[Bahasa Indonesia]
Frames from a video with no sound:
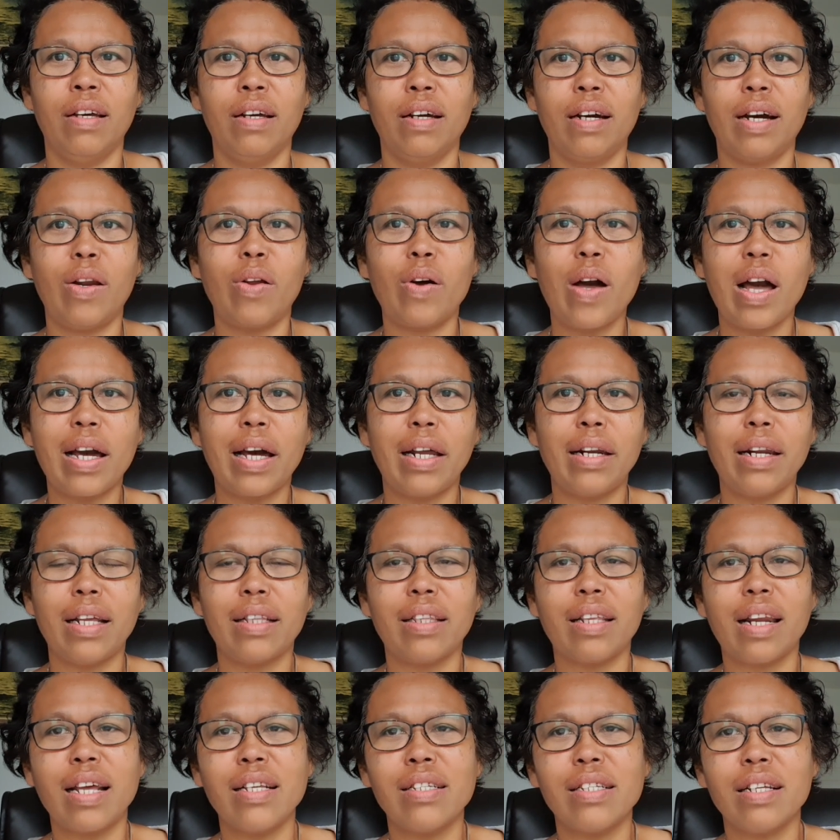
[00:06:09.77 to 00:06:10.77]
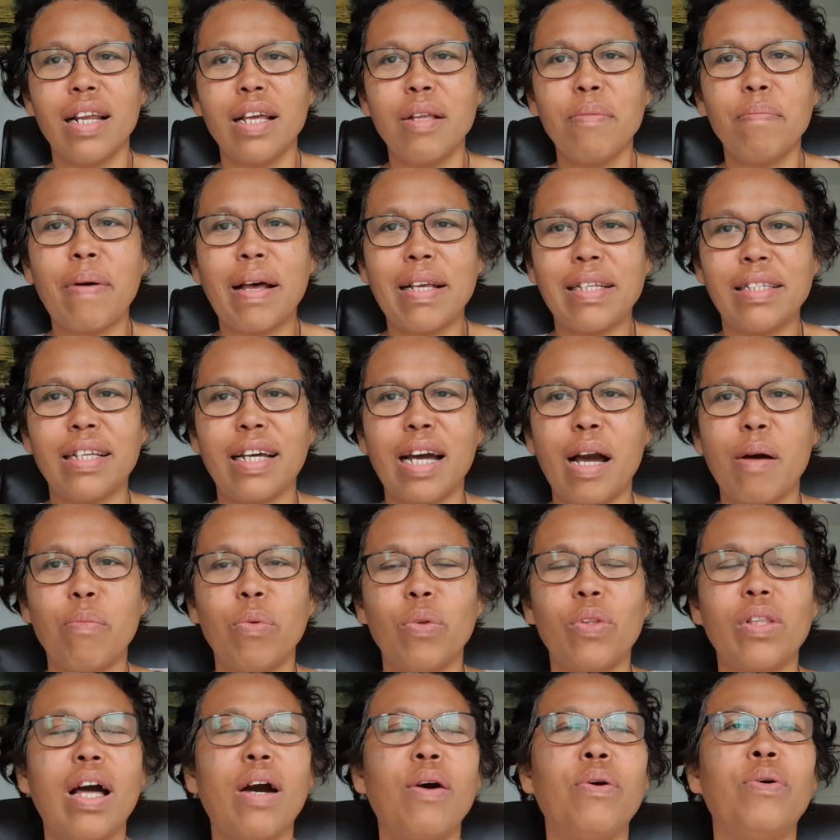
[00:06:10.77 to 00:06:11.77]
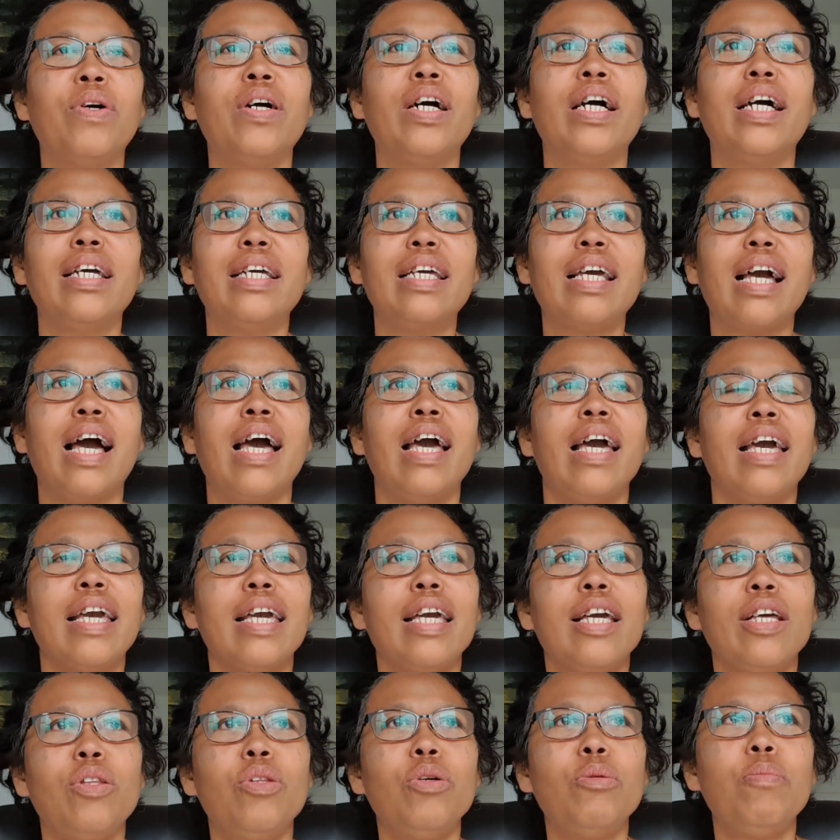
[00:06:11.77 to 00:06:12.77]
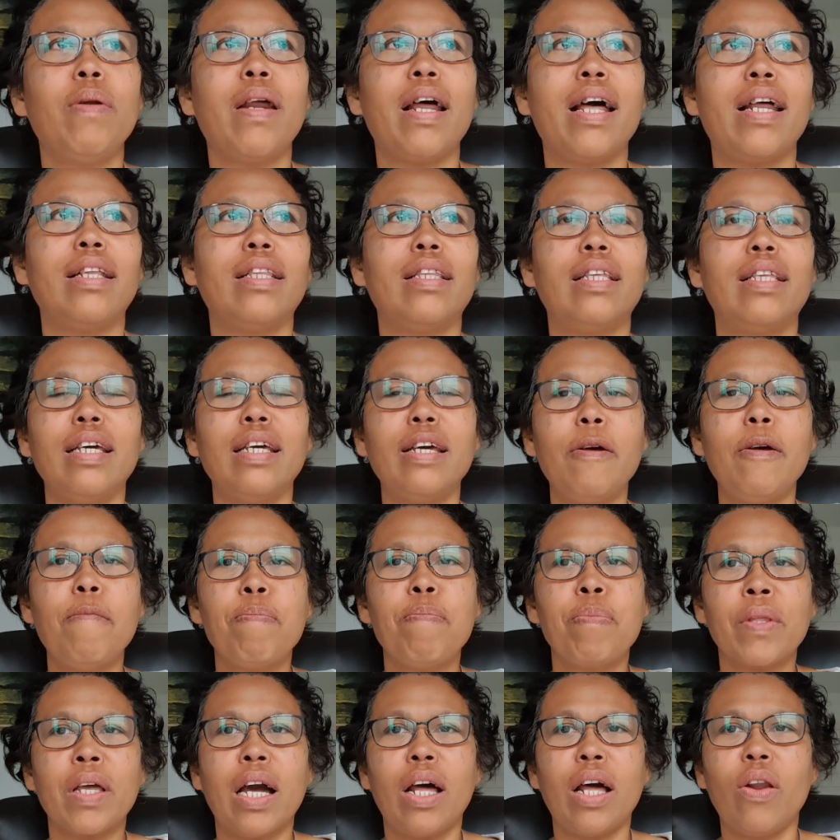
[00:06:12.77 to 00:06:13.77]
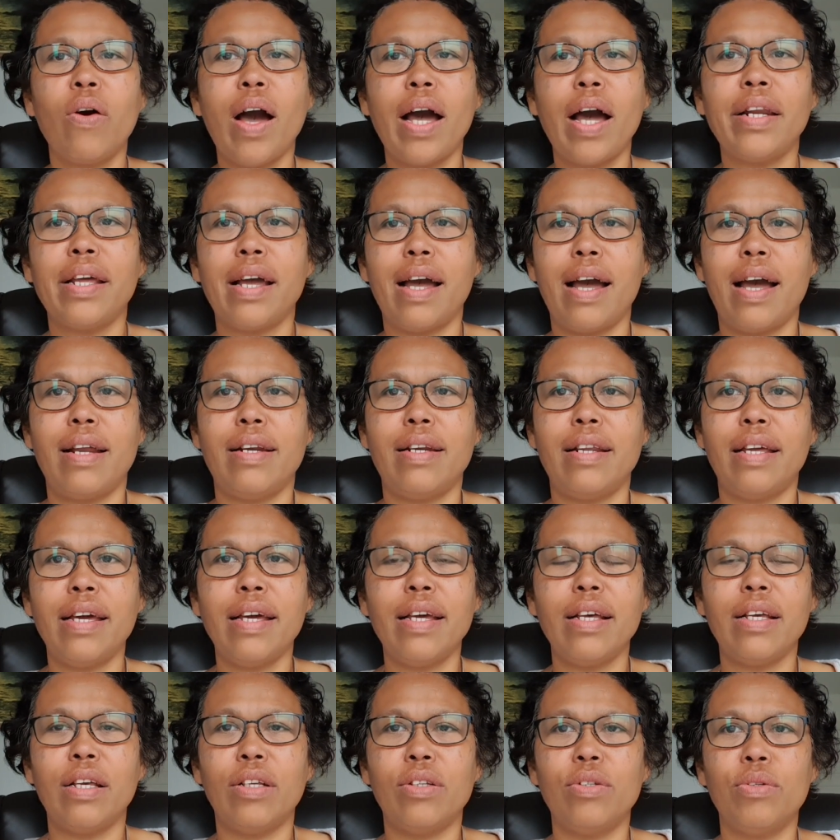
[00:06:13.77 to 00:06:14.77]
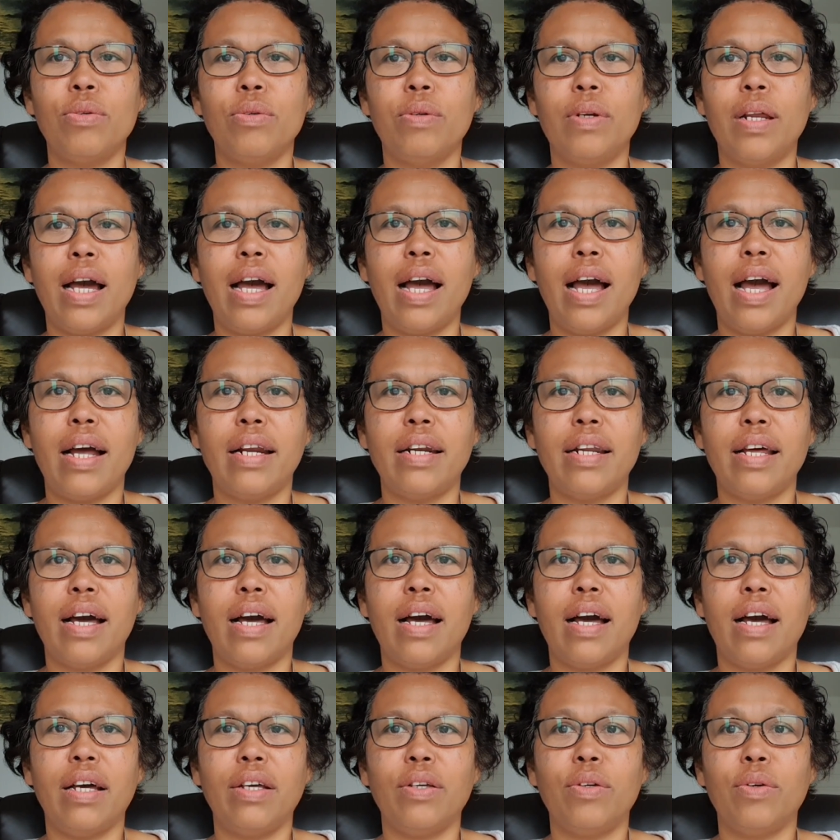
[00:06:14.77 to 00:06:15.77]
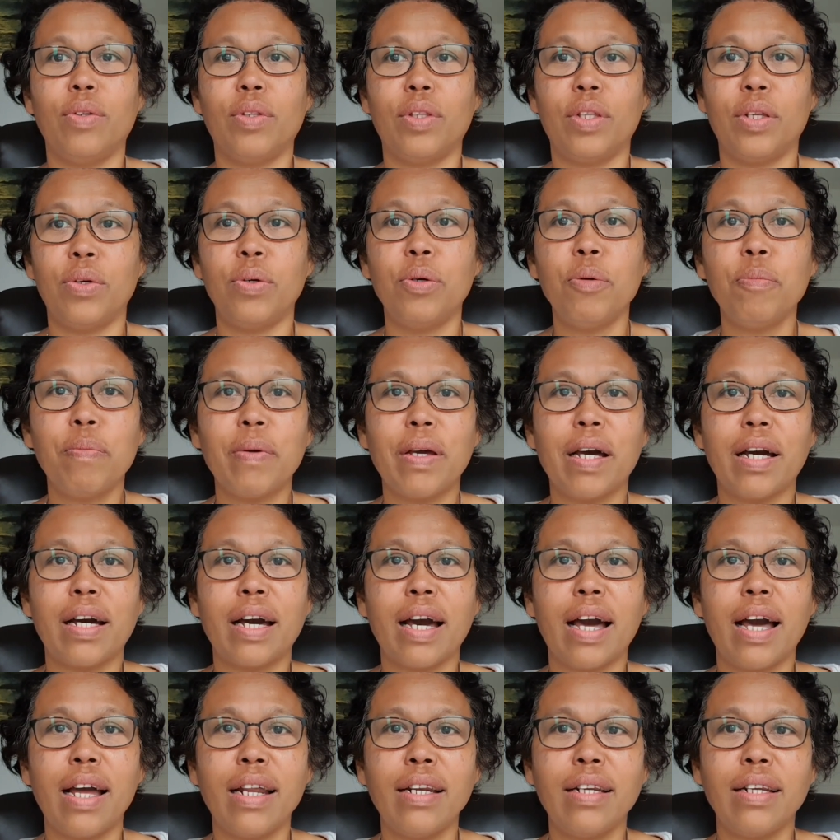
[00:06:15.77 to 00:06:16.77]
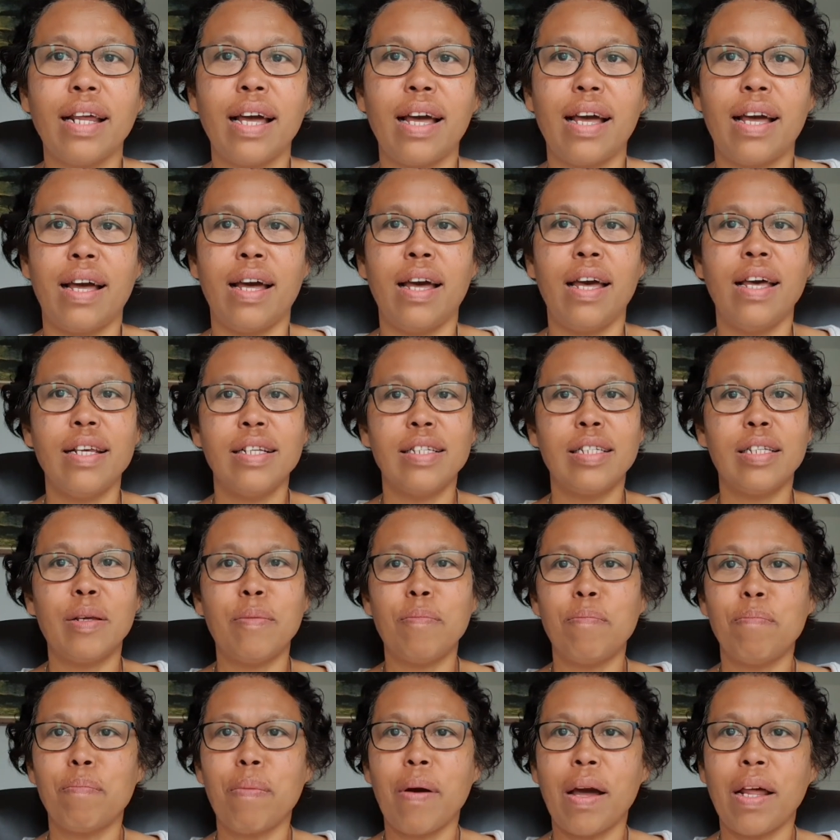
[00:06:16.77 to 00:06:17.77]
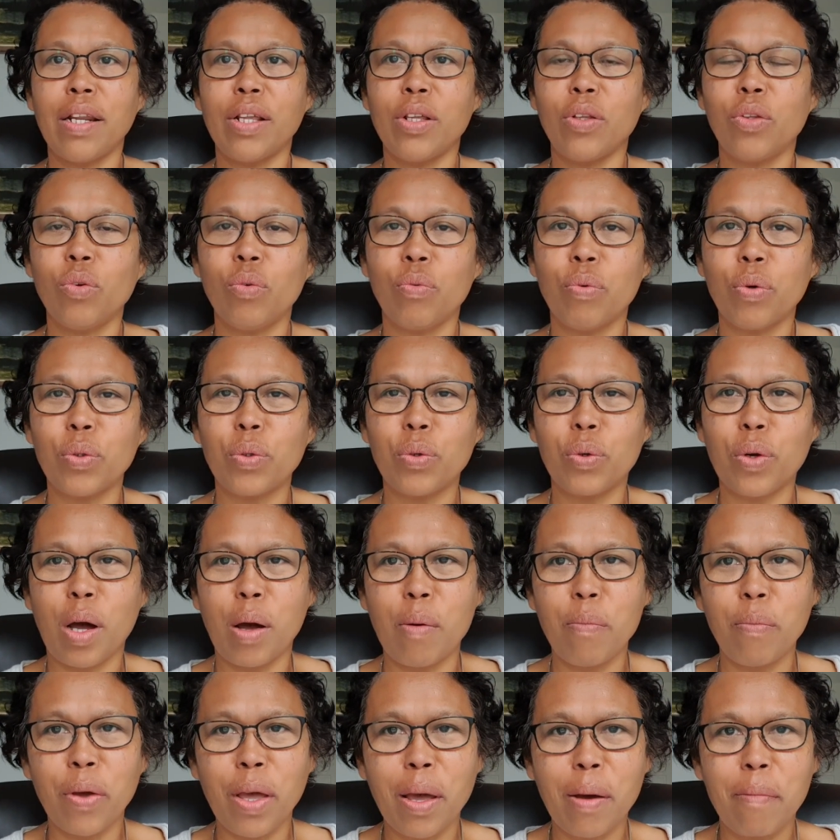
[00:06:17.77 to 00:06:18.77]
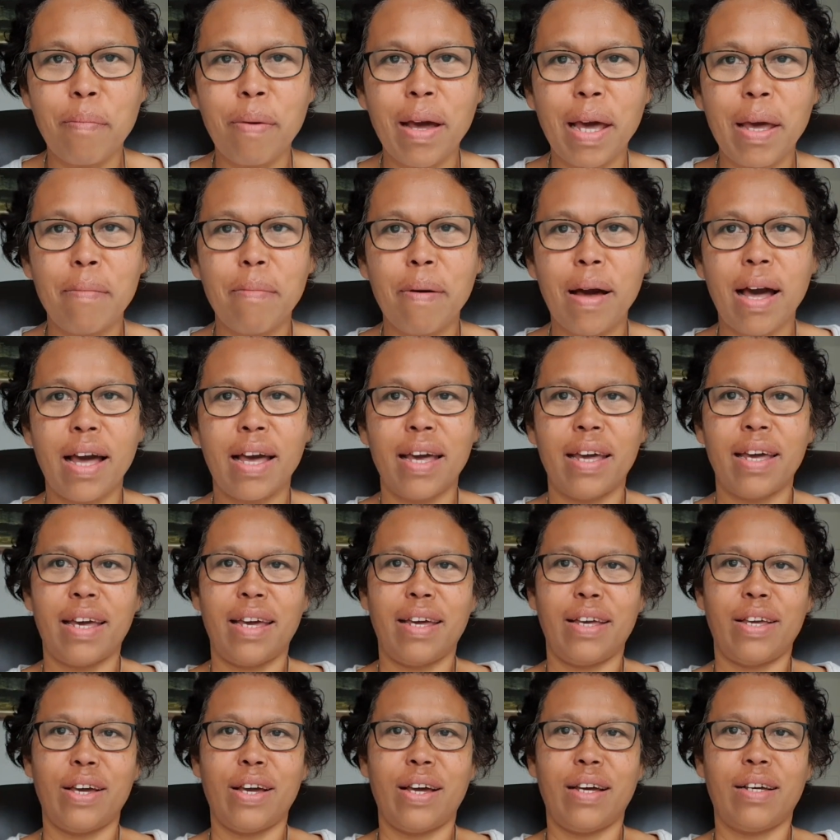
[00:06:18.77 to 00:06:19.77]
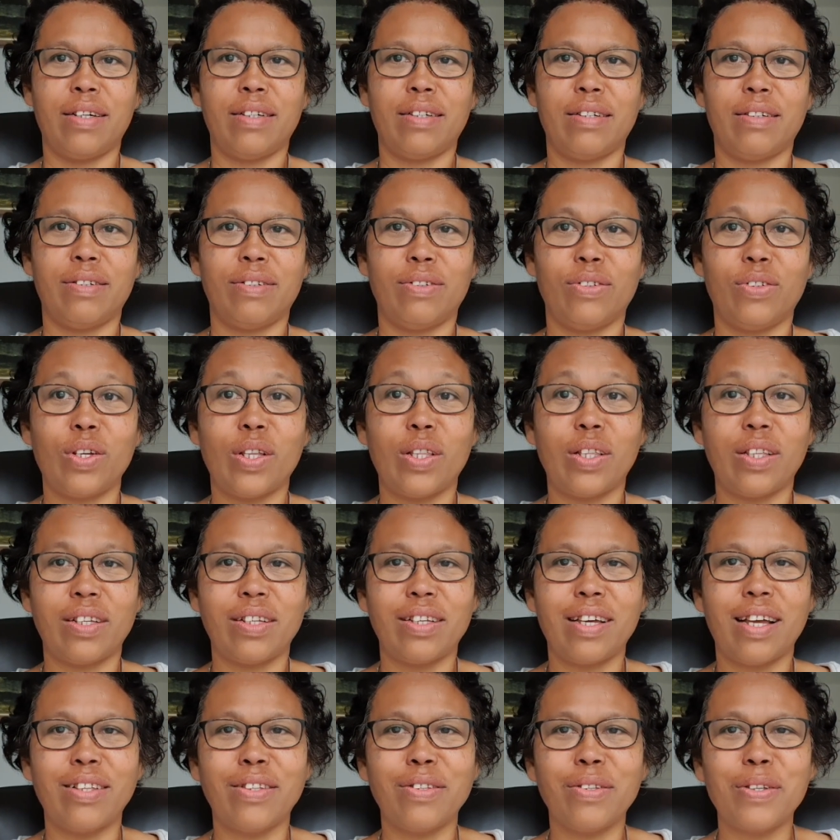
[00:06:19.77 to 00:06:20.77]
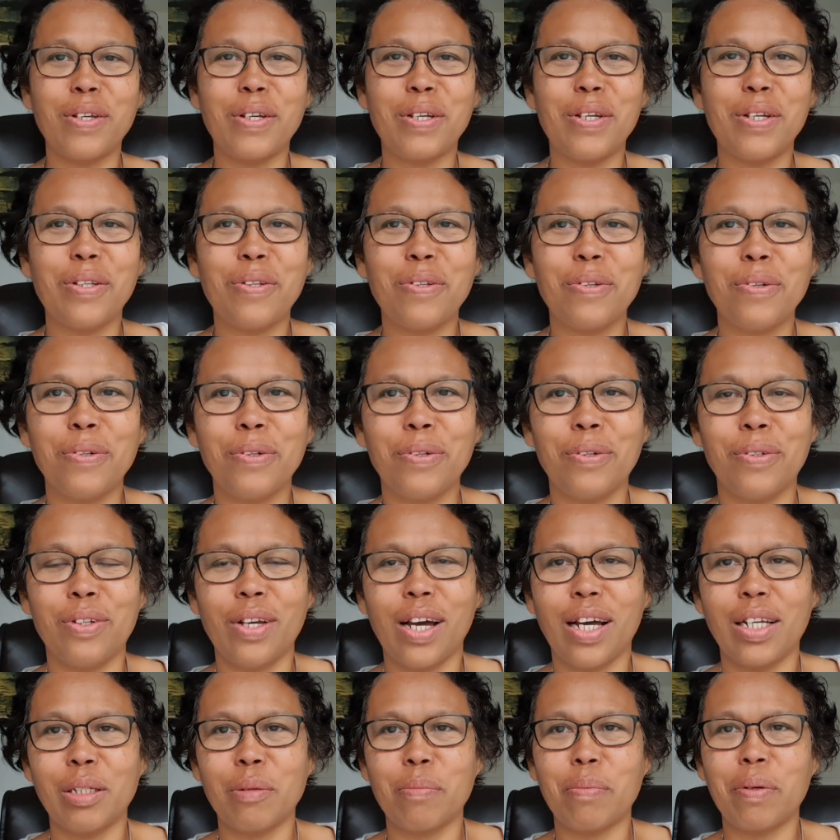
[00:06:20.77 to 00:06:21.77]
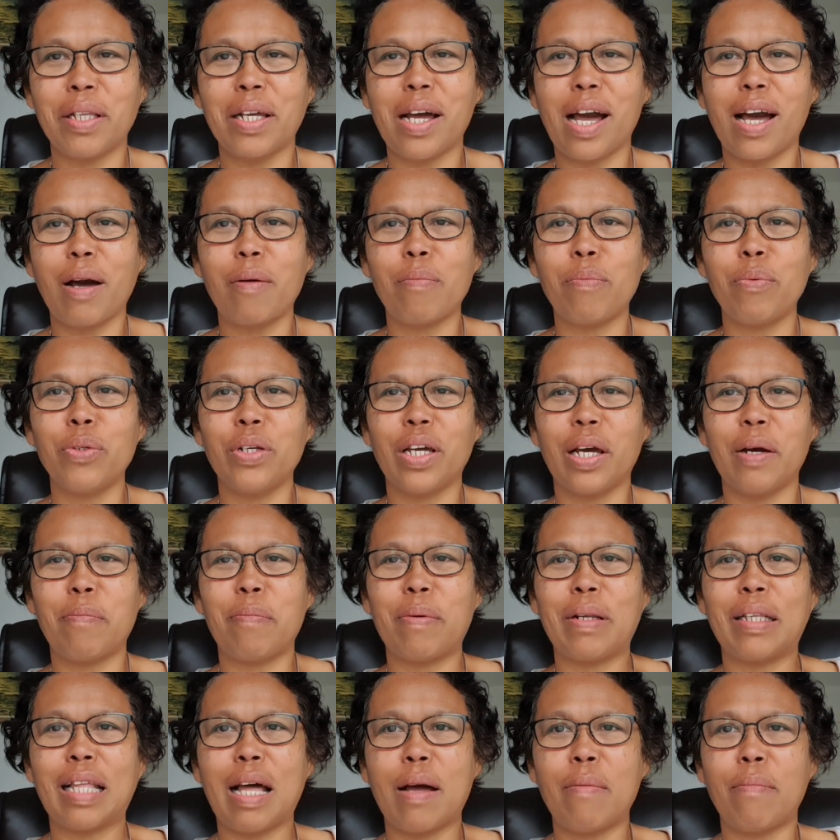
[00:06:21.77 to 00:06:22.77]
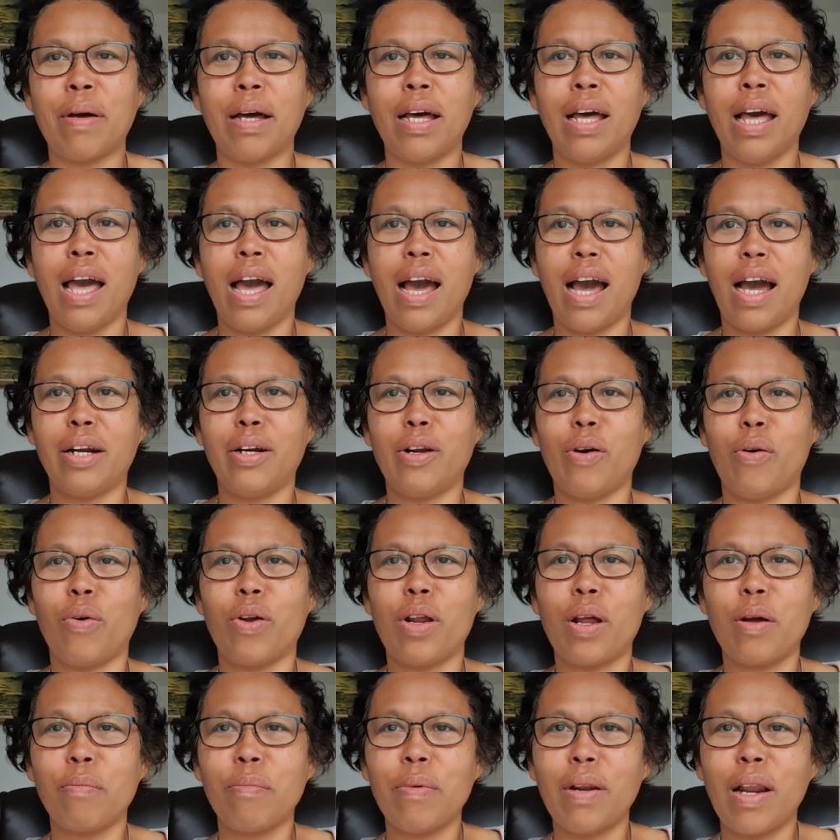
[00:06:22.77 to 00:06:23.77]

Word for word: Kalau kakak nggak translate pasti kamu tahu. Ya itu berarti kalau adik-adik sudah ada YouTube ya kan. Nah simpan itu foto kamu yang baik-baik, yang cantik-cantik itu Jangan seperti kakak punya yang pertama ada orang